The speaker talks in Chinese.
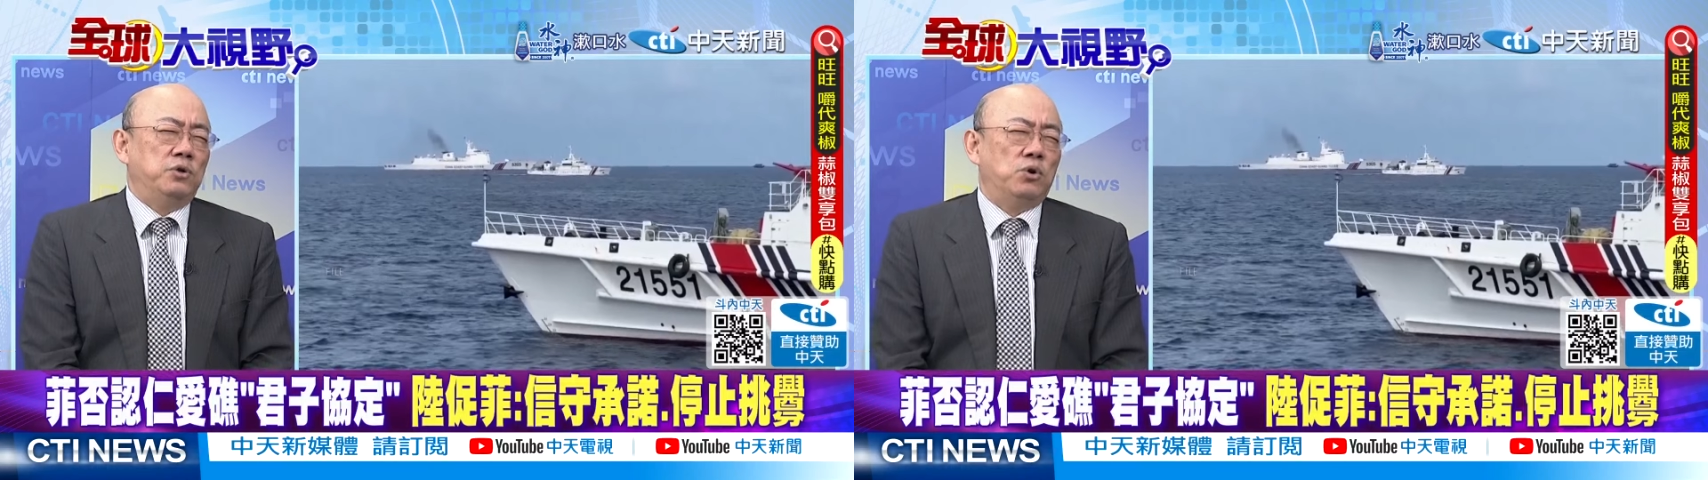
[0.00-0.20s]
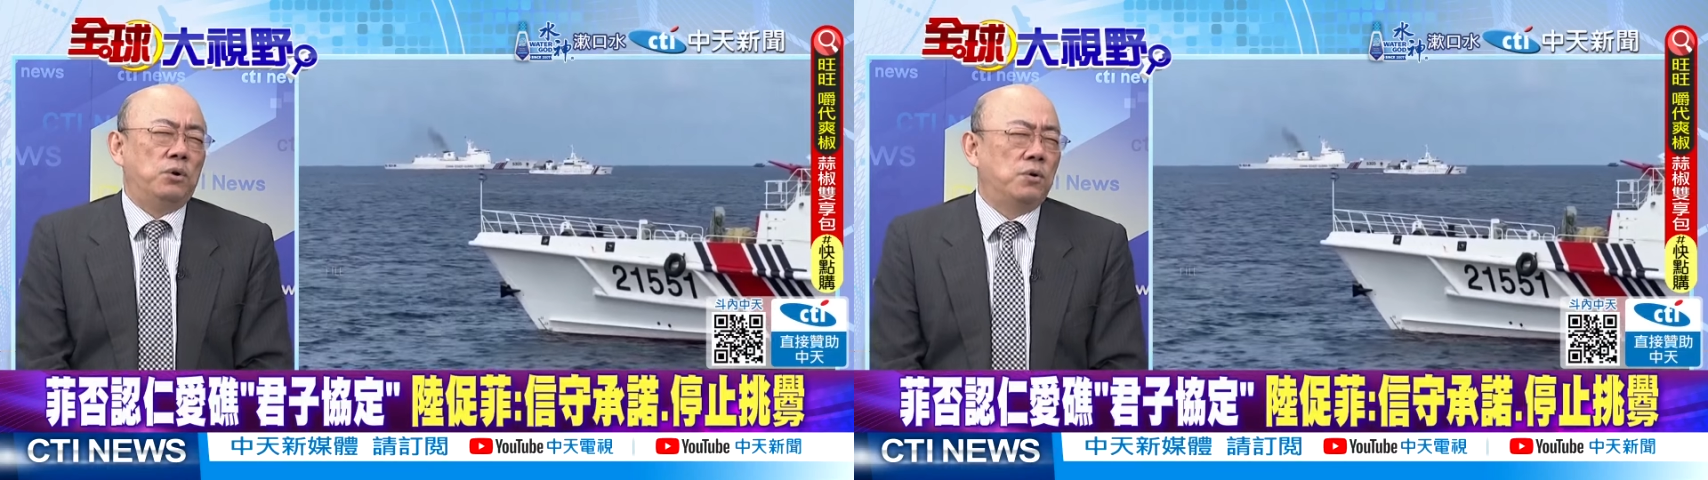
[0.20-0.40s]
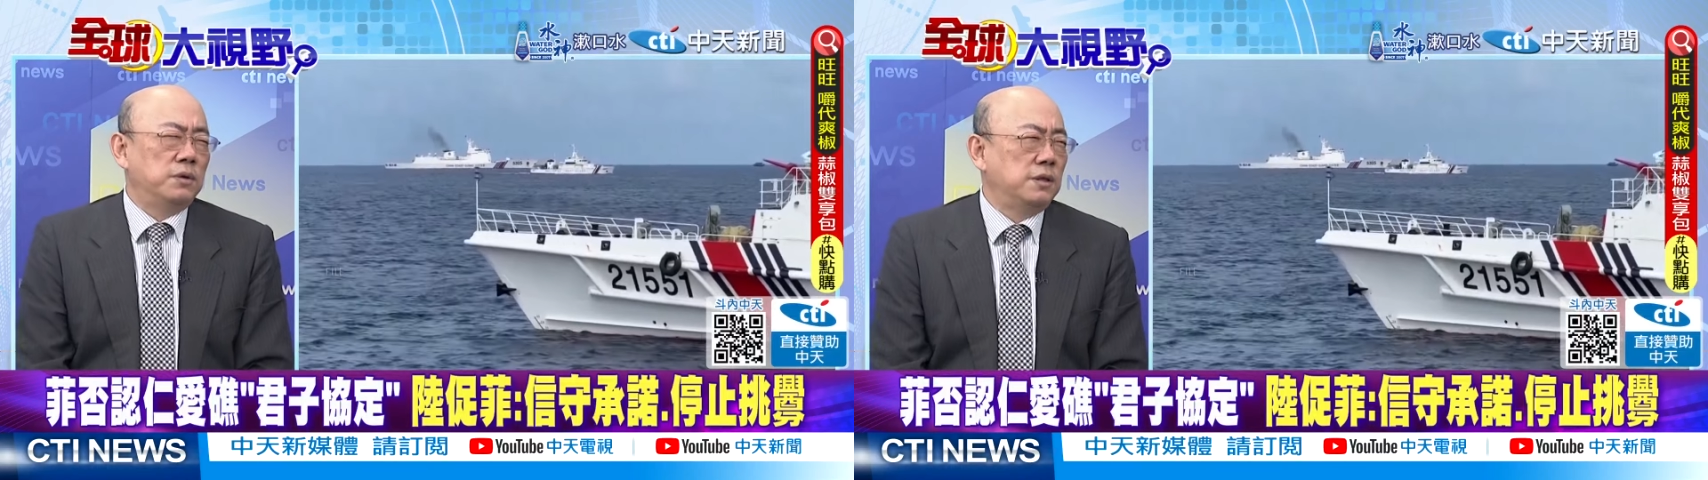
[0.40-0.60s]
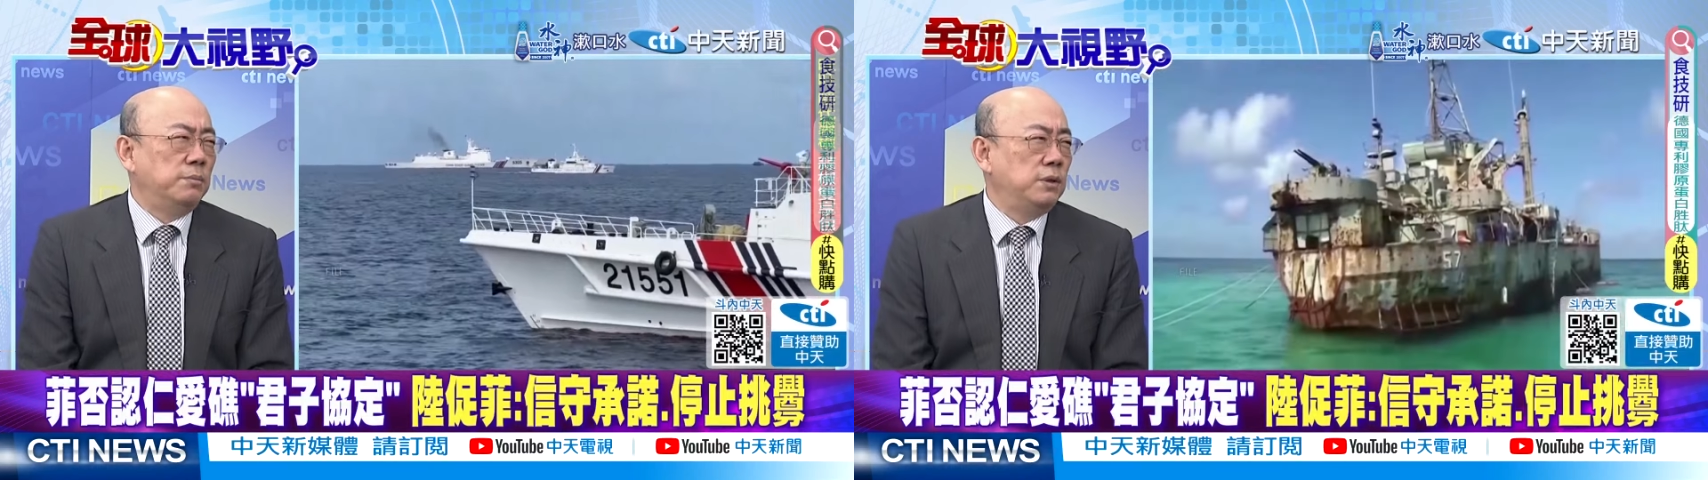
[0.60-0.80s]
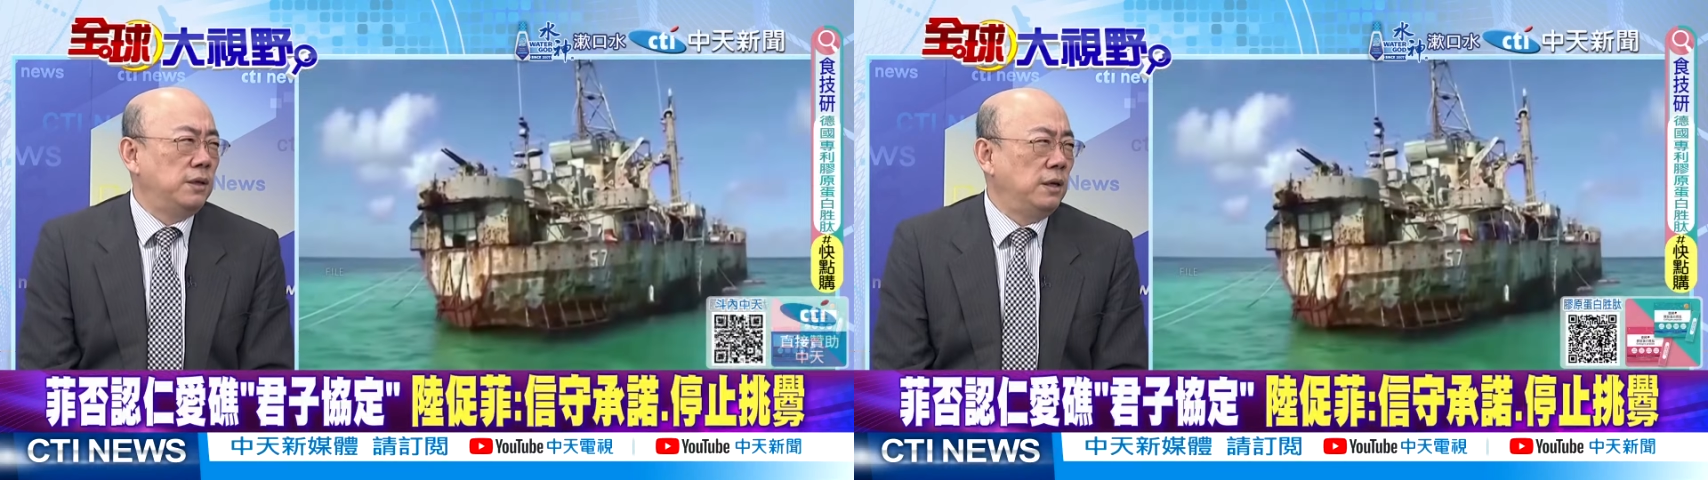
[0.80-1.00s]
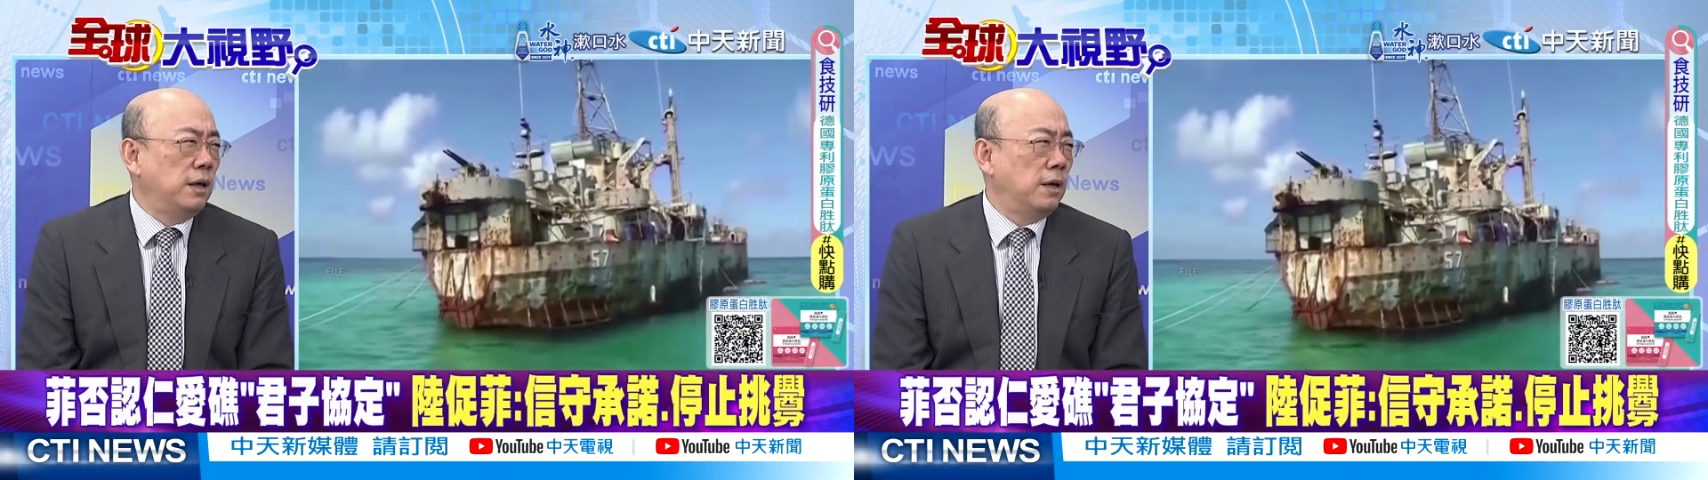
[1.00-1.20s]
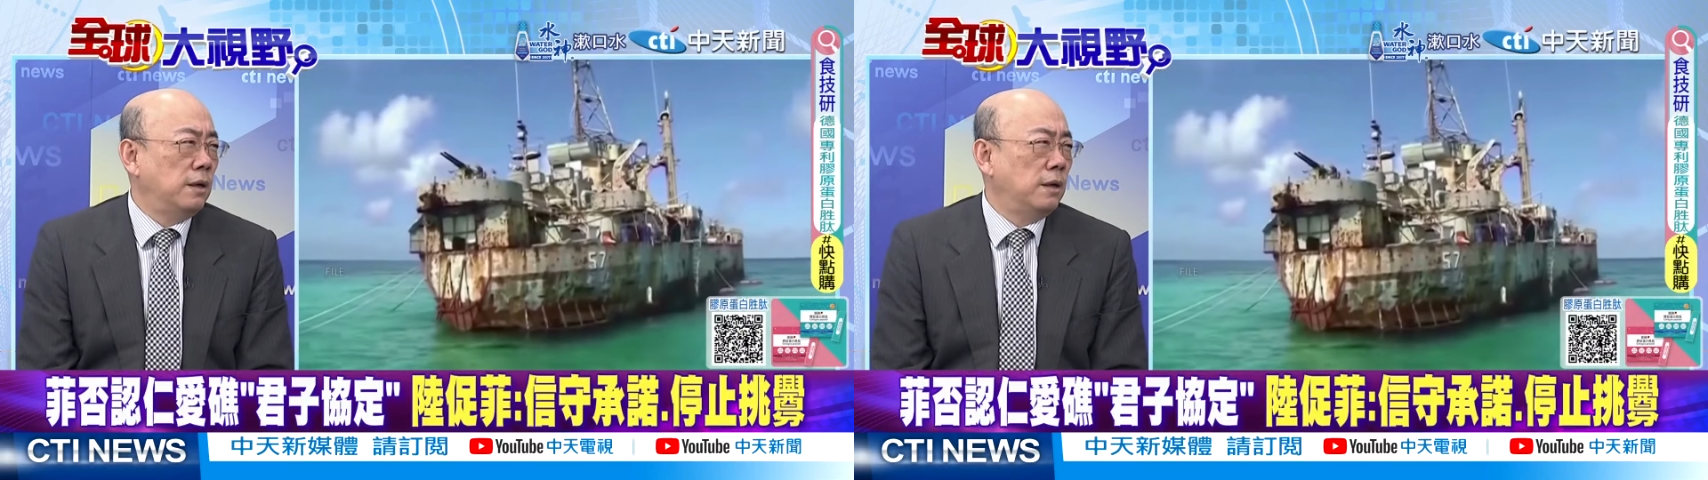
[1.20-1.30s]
九二共识不是一样？